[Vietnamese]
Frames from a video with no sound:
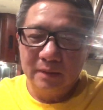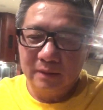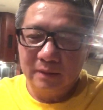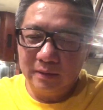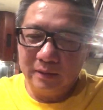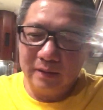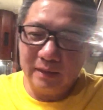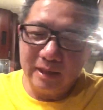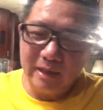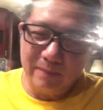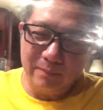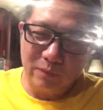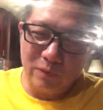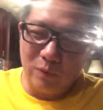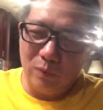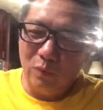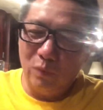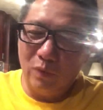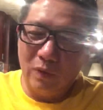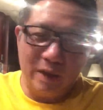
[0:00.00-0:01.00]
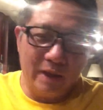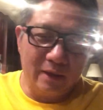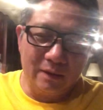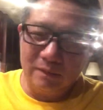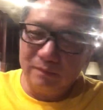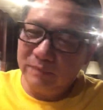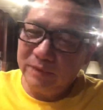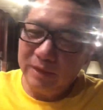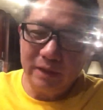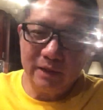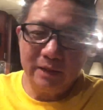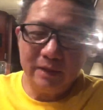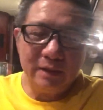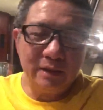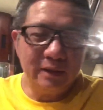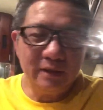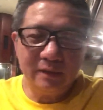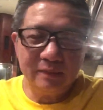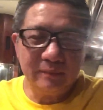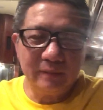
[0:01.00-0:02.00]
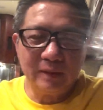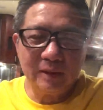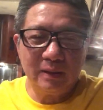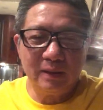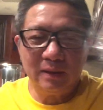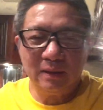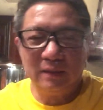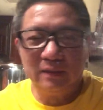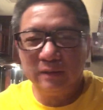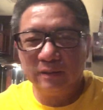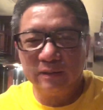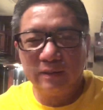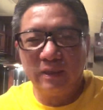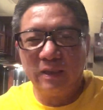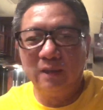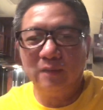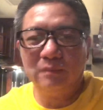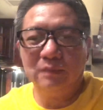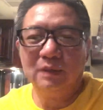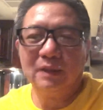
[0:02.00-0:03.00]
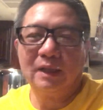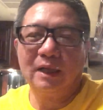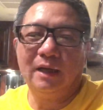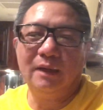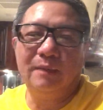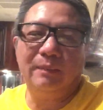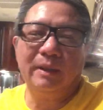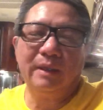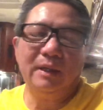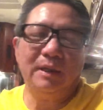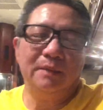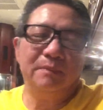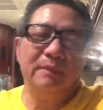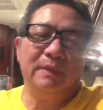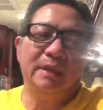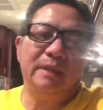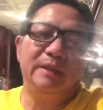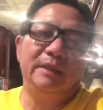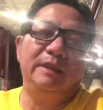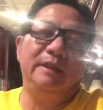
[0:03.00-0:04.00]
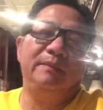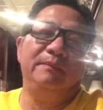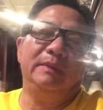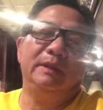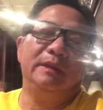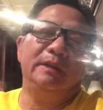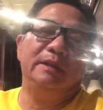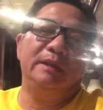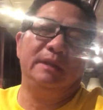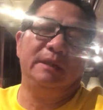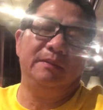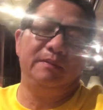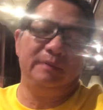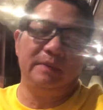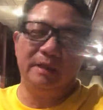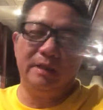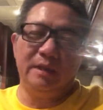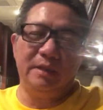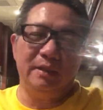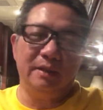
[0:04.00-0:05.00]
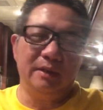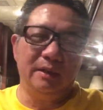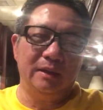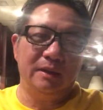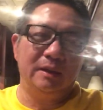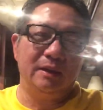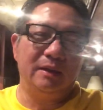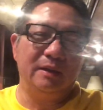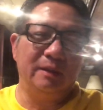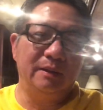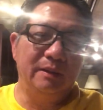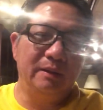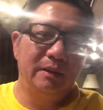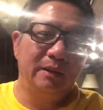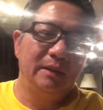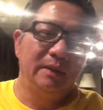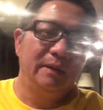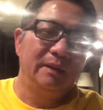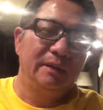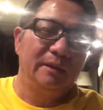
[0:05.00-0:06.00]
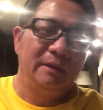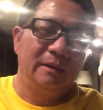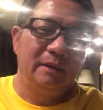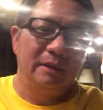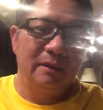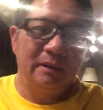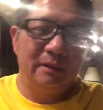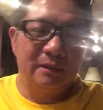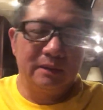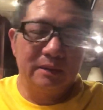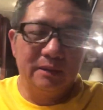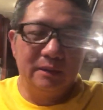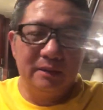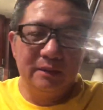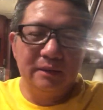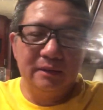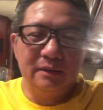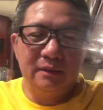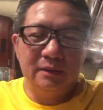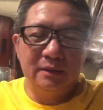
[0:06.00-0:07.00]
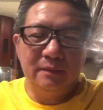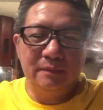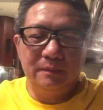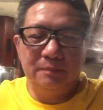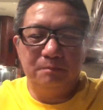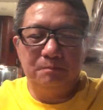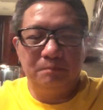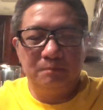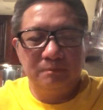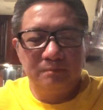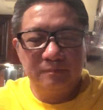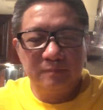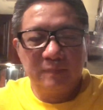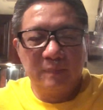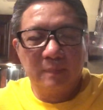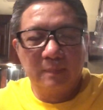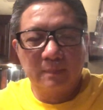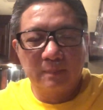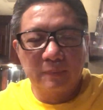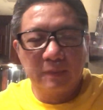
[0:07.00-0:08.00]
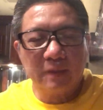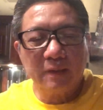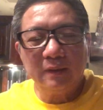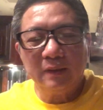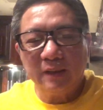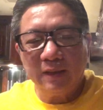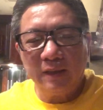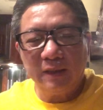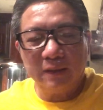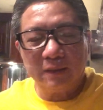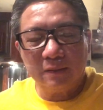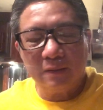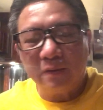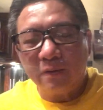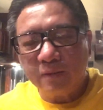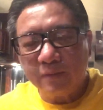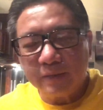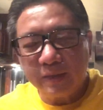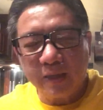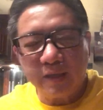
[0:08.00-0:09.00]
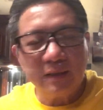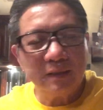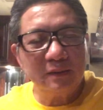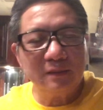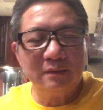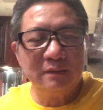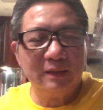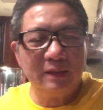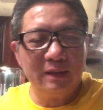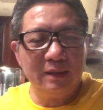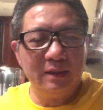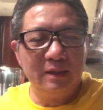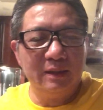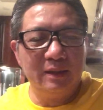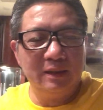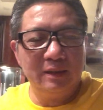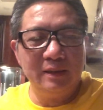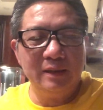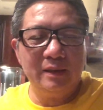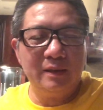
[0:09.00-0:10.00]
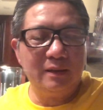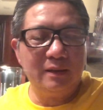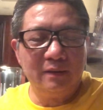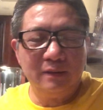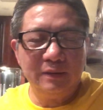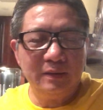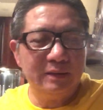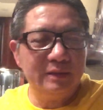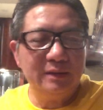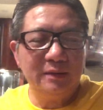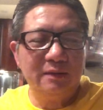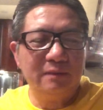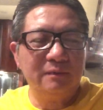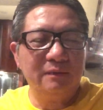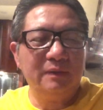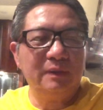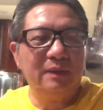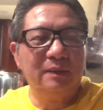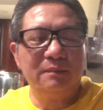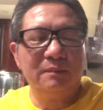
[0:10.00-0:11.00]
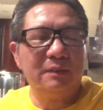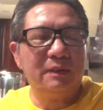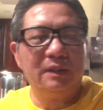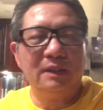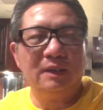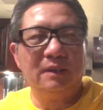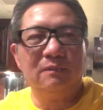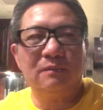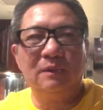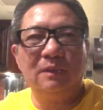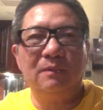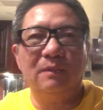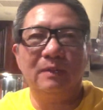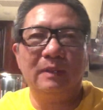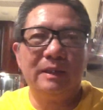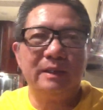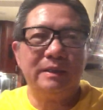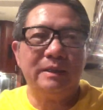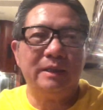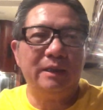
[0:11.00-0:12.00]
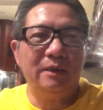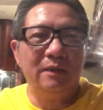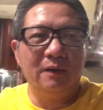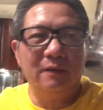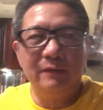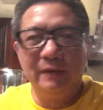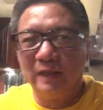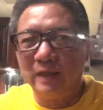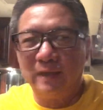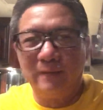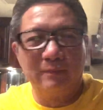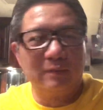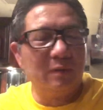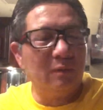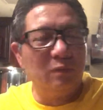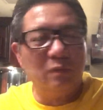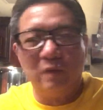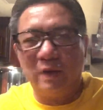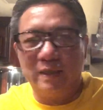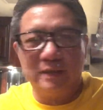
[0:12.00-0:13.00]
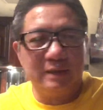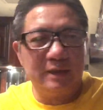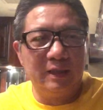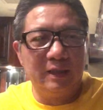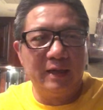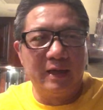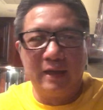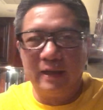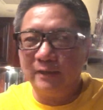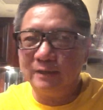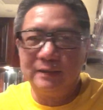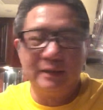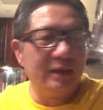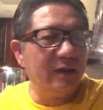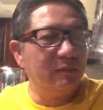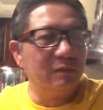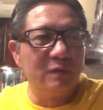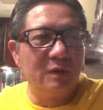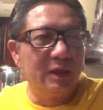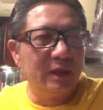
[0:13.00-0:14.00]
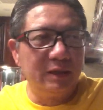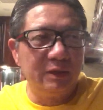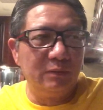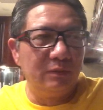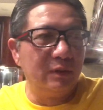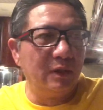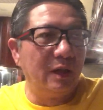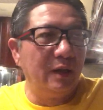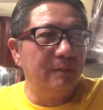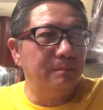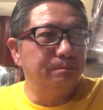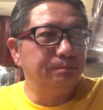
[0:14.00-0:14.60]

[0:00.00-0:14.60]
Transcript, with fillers: Việt Nam Cộng Hòa Cộng giết vậy, mấy cái đó ta không có cần mấy cái đó. mấy gì mấy người đó mấy gì đó là à, có thể là cố vấn hay là gì thôi chứ không có không có không có một cái chế độ Việt Nam Cộng Hòa trở lại sẽ không có cái vụ đó